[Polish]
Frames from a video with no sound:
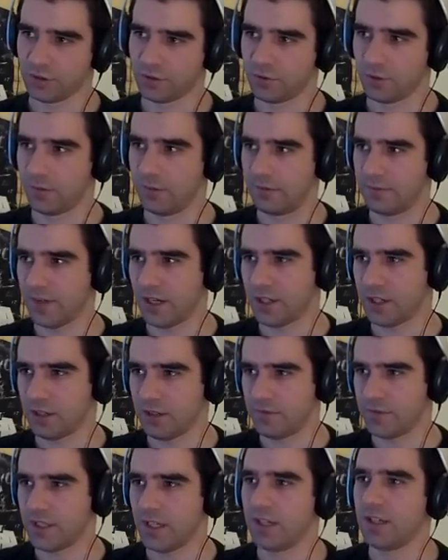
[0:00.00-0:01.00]
z którymi
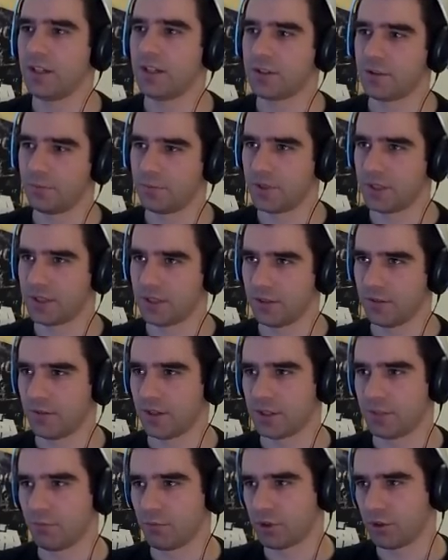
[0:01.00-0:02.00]
walczę, wcale nie są
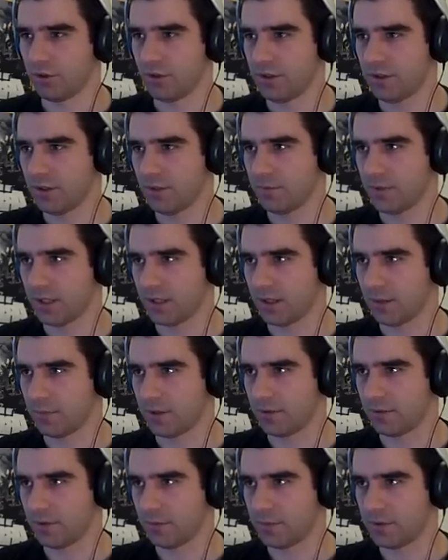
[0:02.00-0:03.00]
pikselowaci. Może oni są tak
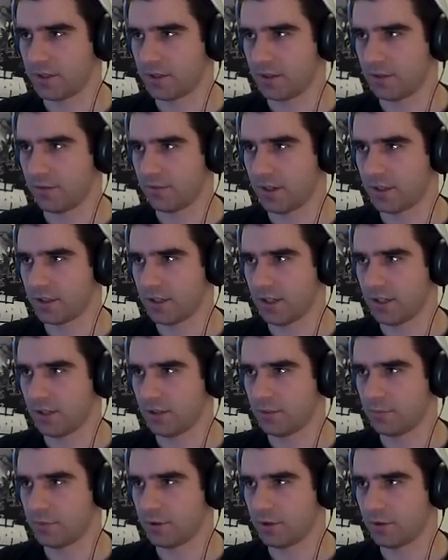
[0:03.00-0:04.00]
naprawdę pikselowaci,
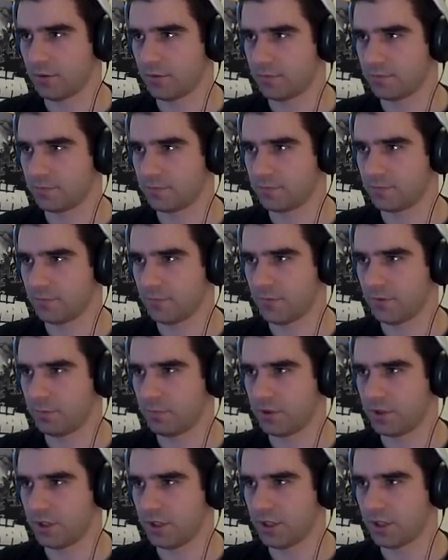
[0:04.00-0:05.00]
ale dopiero w
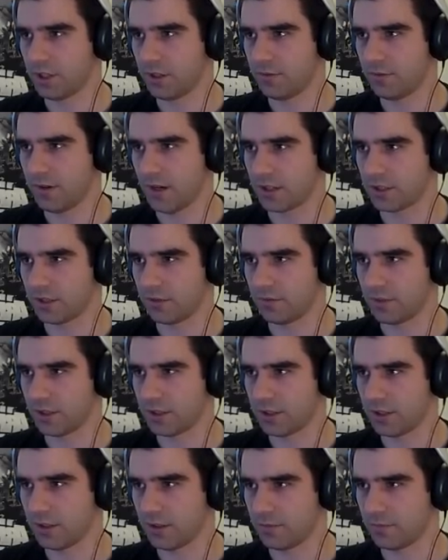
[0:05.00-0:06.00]
późniejszej fazie,
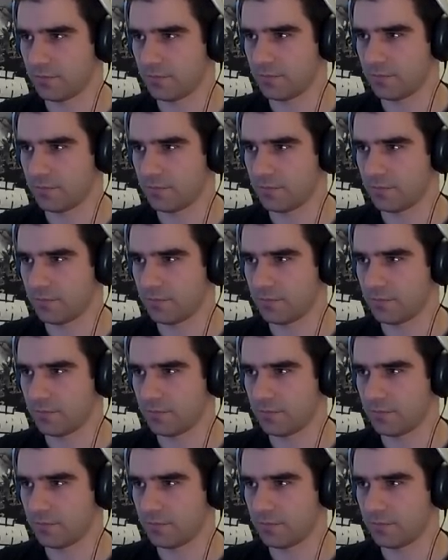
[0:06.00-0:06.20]
wiecie.